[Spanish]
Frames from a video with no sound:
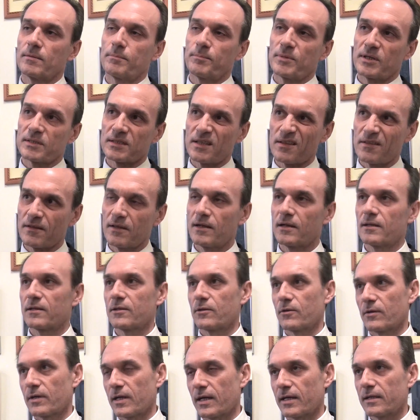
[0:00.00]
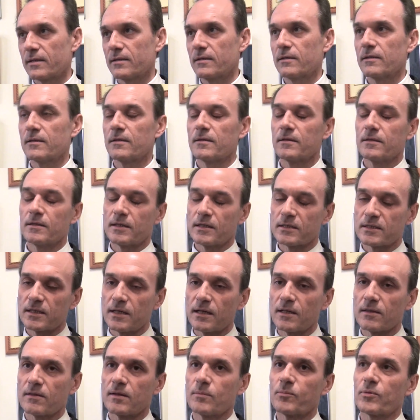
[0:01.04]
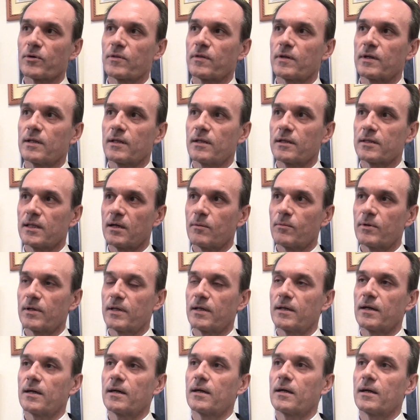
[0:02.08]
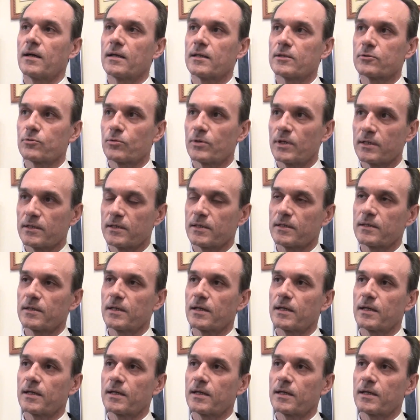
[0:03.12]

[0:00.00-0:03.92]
presencial y online y que sea 100% adaptable al estudiante,